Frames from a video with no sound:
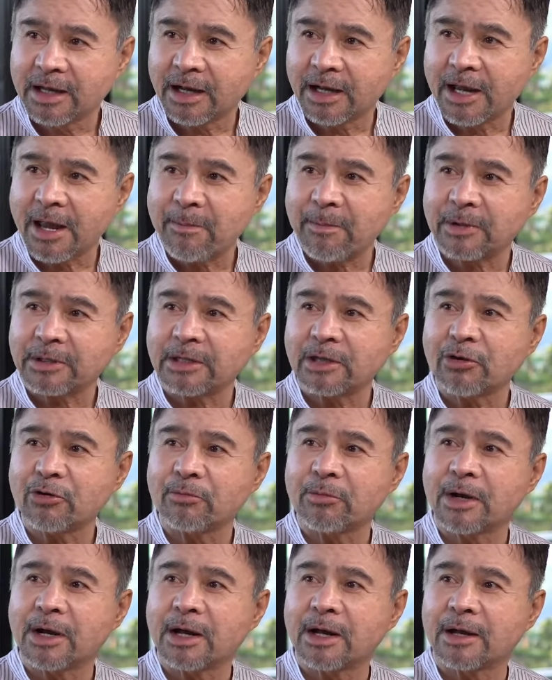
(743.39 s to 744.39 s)
kaya pati
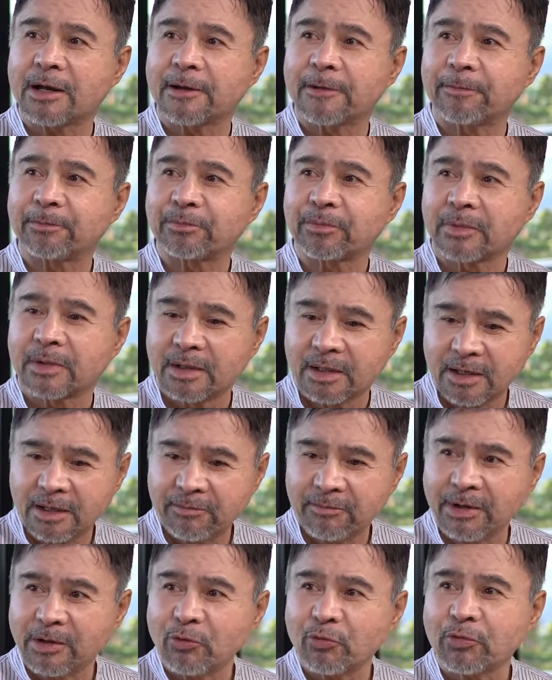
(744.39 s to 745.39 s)
yung mga
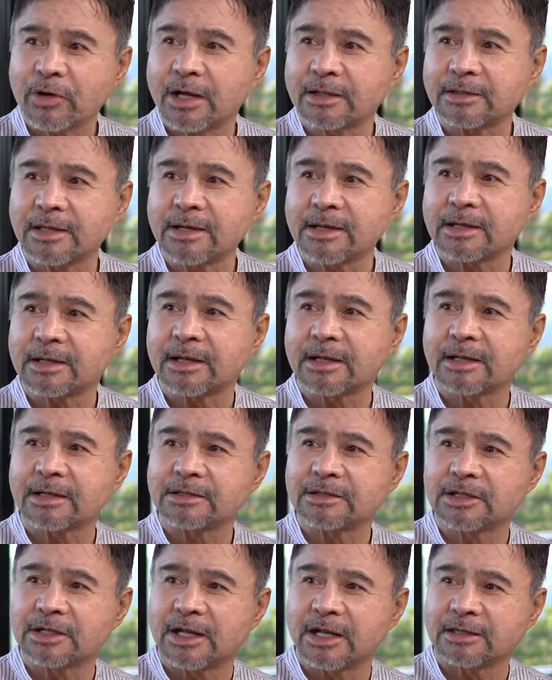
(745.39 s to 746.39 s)
manok natin nagiging
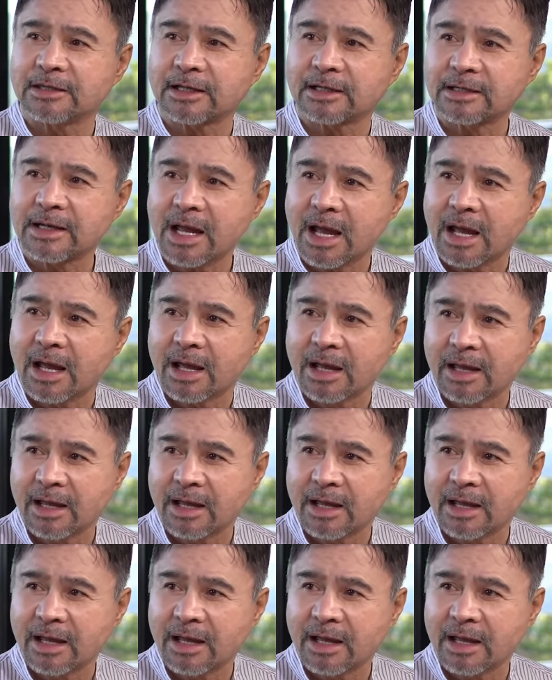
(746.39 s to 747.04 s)
genetic na.